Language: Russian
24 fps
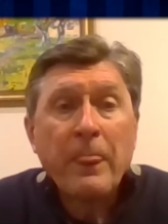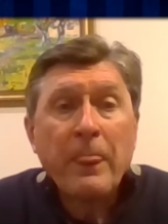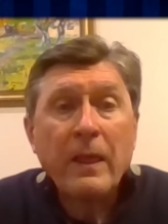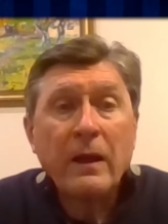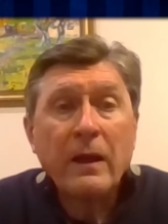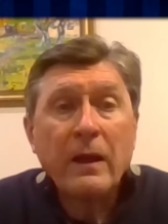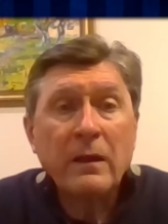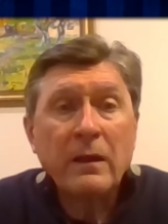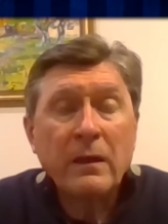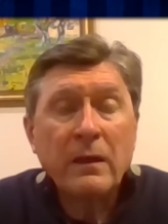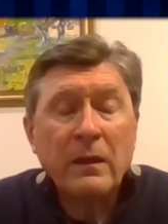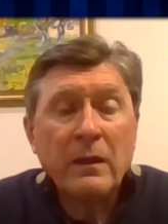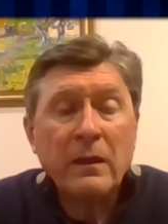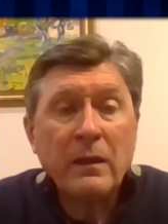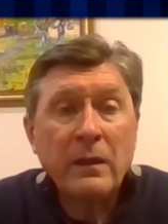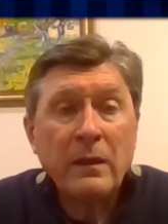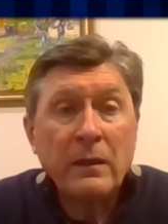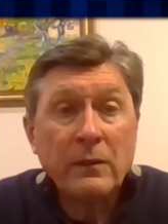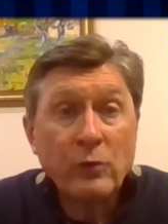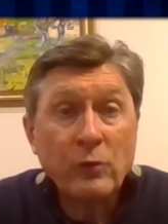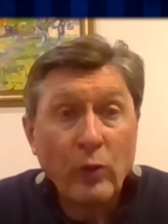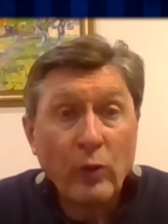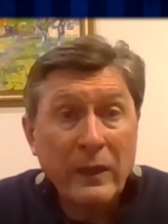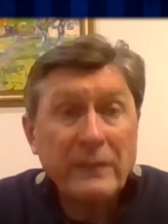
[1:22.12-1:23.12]

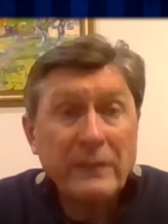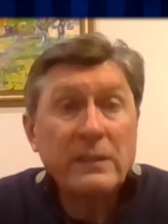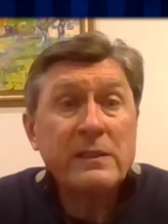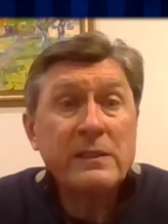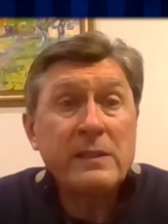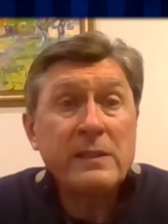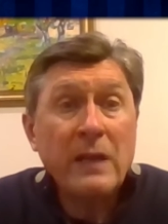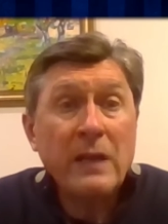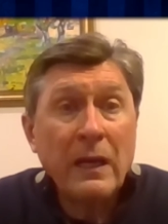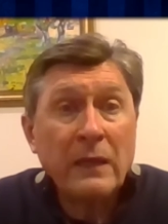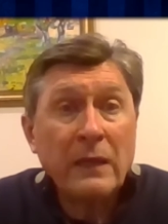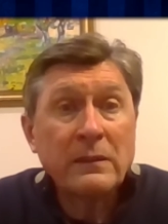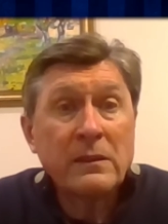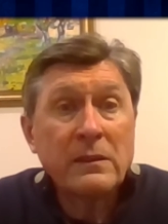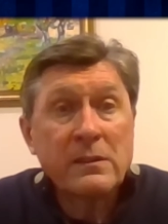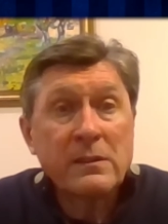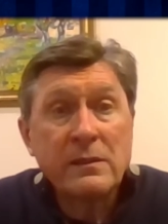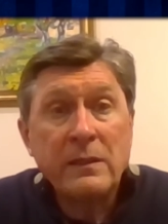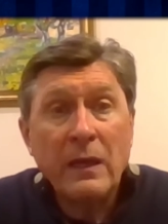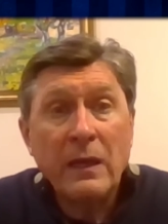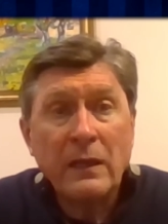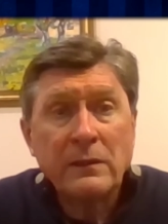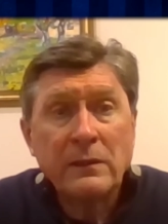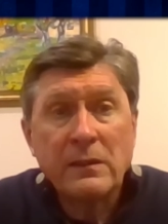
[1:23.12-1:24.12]
Э, но это диагноз,
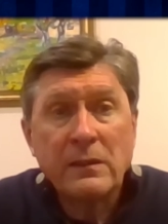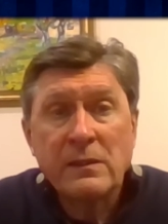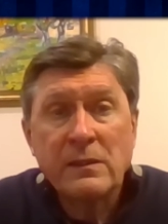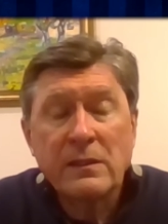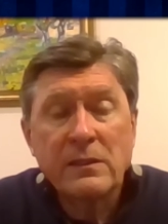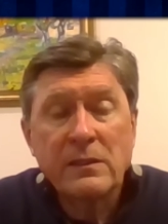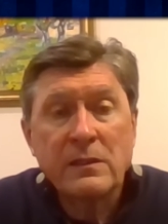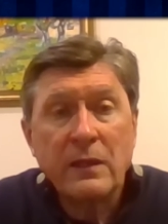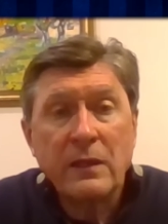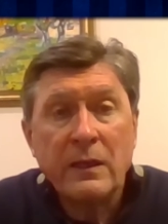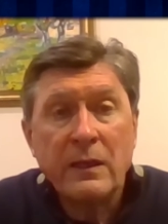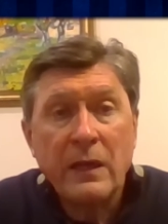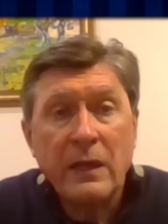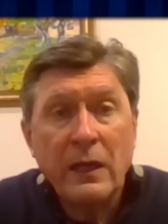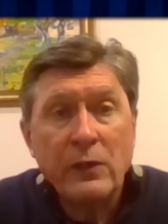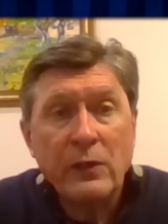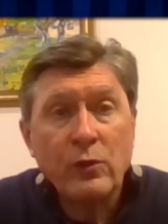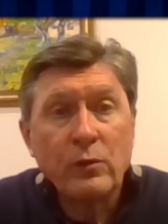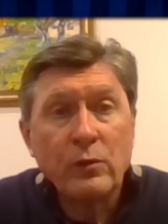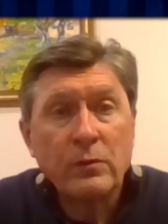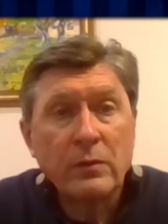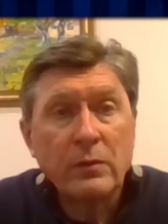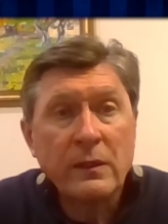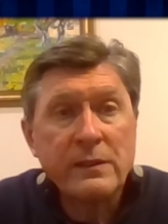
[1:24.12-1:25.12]
диагноз
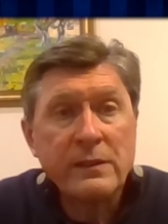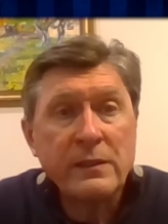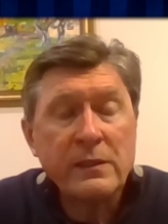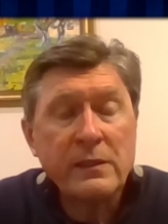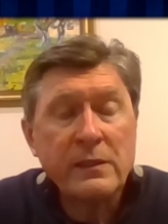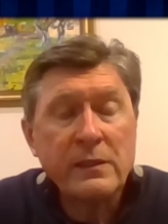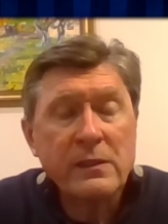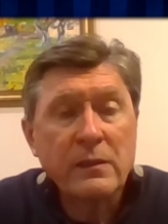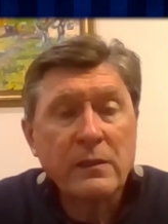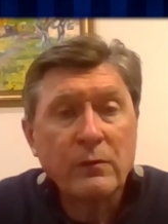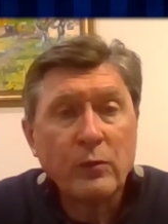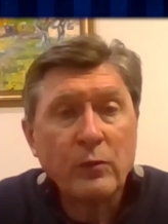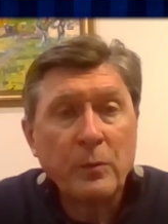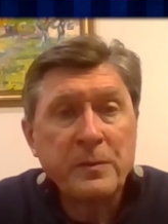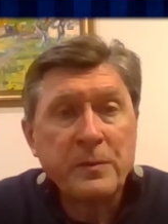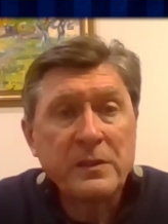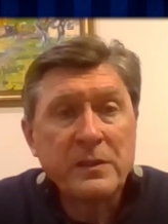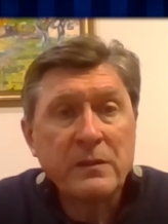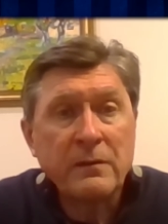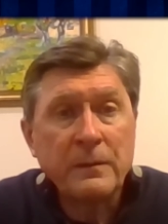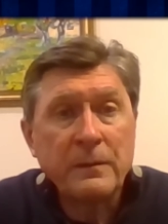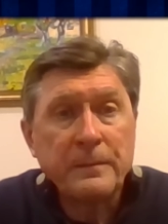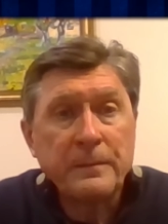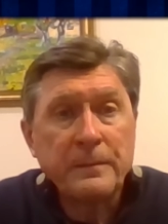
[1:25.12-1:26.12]
состоянию российского
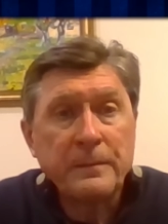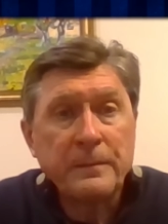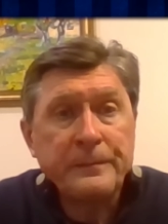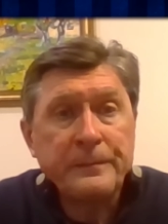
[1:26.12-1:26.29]
общества.